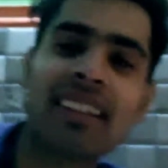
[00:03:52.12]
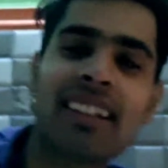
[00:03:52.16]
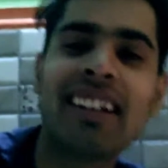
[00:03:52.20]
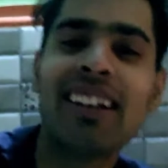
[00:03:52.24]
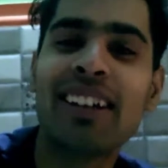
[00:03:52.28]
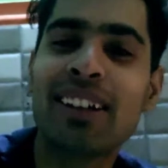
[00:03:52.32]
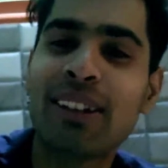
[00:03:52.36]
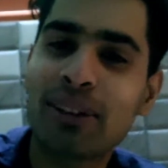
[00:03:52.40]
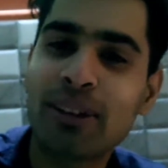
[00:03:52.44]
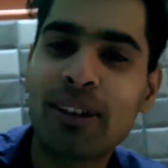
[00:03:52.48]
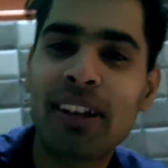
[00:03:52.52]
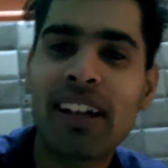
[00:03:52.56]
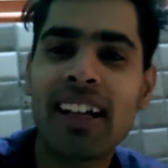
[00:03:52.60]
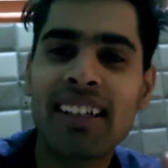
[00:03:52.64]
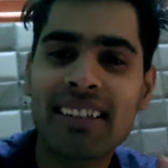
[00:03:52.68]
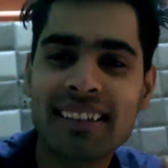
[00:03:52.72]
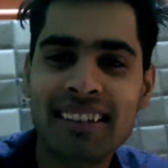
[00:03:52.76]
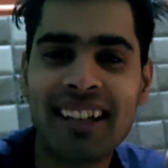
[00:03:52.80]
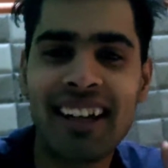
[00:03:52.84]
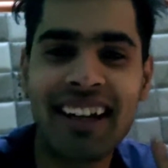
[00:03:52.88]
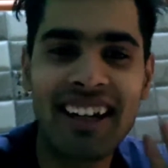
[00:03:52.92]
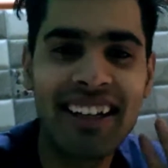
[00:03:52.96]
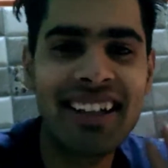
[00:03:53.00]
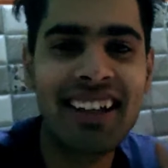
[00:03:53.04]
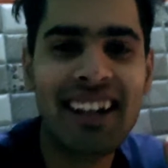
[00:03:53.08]
ठीक है तो
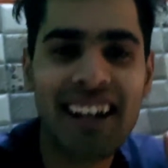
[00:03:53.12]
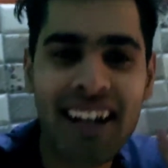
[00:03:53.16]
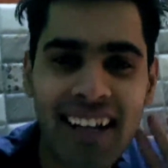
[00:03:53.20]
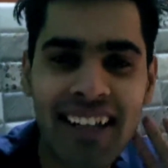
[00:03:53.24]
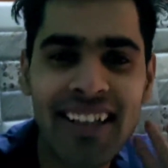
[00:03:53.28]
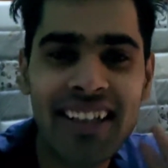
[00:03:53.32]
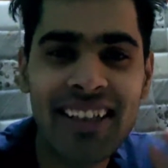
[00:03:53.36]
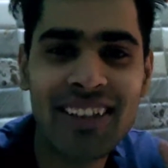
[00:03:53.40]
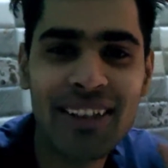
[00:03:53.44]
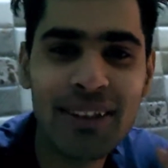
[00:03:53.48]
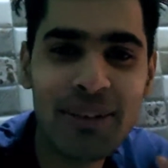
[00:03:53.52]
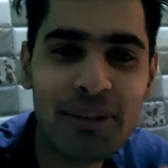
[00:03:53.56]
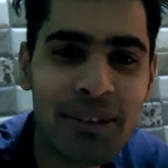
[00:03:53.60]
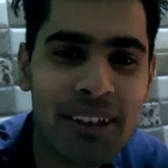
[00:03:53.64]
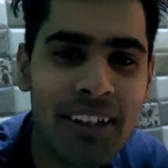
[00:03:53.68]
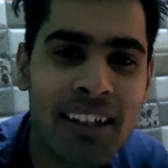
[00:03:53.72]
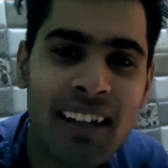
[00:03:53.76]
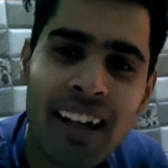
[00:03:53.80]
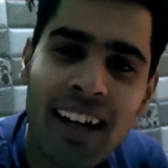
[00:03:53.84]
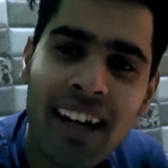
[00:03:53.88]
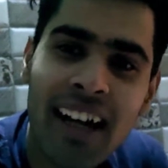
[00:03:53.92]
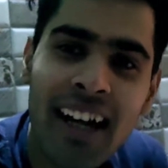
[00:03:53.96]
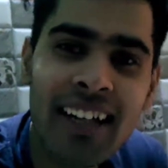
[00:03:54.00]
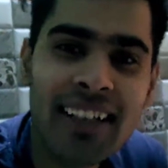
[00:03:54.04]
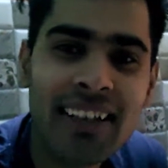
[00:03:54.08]
गाइस खाना खा लेता
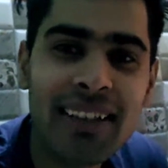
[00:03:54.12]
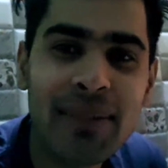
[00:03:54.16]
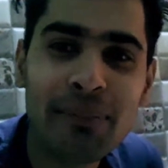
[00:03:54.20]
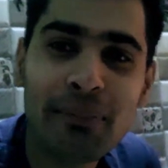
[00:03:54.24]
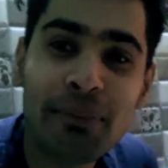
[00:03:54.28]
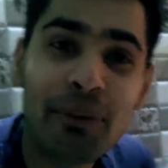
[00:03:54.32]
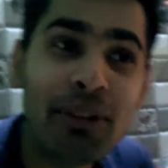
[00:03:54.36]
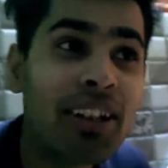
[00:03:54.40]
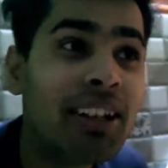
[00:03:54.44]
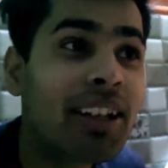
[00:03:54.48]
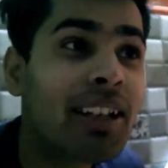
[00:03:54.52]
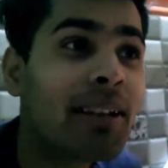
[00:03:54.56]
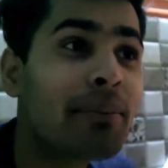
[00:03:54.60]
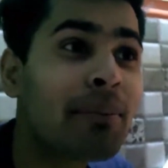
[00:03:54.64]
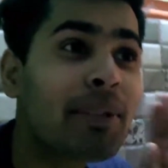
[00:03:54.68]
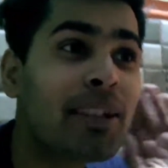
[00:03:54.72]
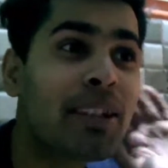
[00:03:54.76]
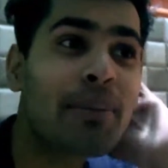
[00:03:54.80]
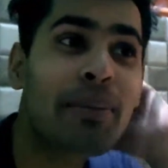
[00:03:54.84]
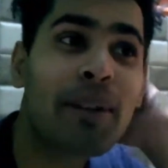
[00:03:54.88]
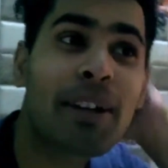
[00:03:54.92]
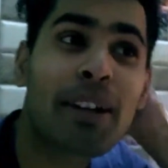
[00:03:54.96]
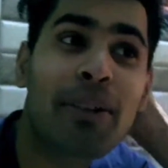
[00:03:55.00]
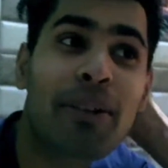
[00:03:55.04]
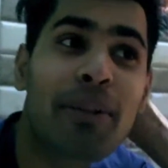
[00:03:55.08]
हूँ आज ये पूरे दिन
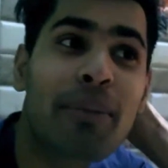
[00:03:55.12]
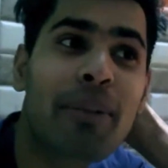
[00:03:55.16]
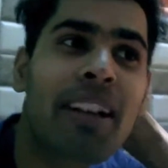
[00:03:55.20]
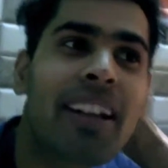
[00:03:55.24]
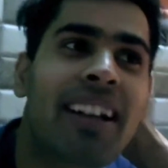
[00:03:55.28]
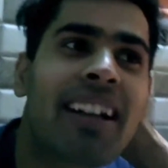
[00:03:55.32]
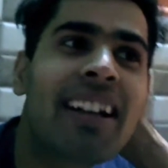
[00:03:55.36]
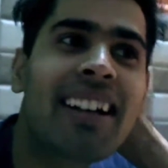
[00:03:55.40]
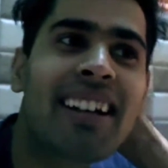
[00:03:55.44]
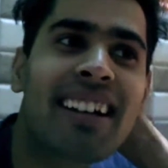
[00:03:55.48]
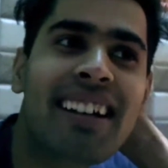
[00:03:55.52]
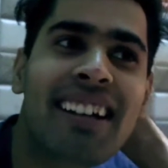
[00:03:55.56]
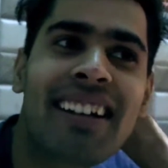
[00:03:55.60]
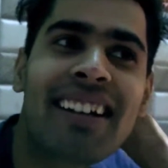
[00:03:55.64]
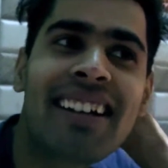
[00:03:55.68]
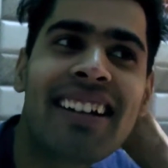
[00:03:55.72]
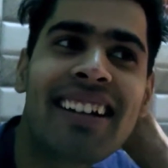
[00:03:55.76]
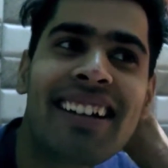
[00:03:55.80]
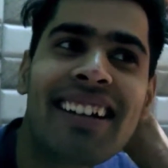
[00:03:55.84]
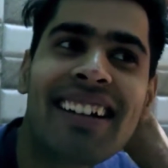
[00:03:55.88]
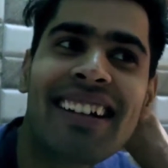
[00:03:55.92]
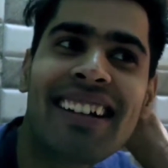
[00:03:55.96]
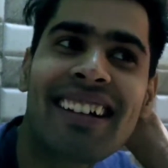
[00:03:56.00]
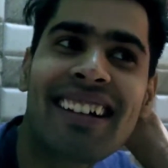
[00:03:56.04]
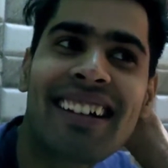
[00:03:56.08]
पीछे पड़े हुए मेरे
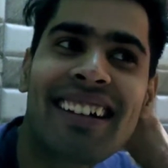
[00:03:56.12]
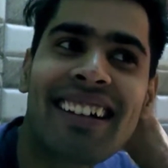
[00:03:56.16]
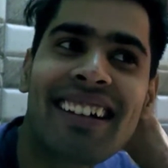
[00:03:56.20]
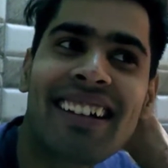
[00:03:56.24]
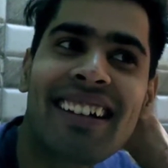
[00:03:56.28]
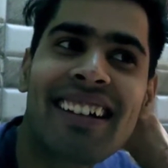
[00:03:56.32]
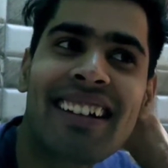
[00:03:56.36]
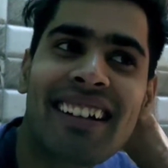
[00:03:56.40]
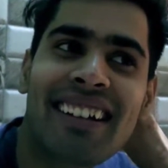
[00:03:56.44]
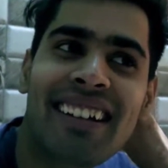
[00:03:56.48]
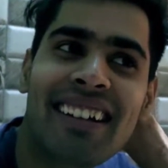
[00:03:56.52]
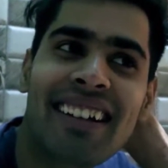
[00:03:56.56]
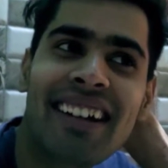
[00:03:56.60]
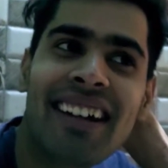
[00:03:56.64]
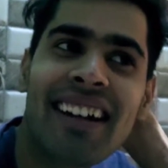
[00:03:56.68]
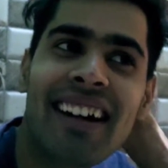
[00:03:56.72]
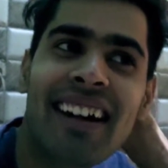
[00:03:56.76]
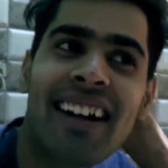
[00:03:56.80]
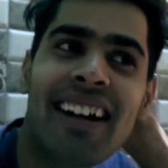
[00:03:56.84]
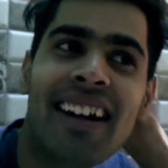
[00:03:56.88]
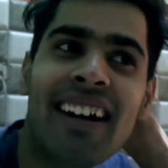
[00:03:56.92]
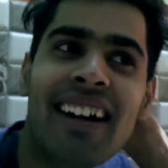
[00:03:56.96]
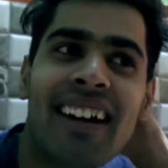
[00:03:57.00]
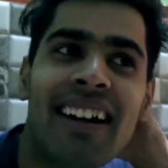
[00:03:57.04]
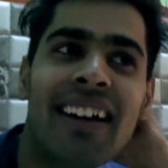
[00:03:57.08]

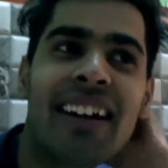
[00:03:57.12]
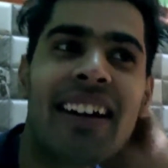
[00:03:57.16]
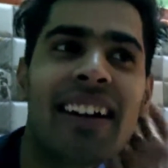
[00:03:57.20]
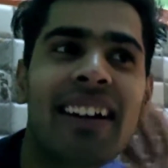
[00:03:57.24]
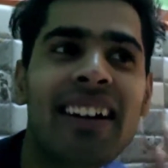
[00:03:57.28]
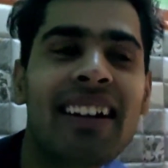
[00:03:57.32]
हाँ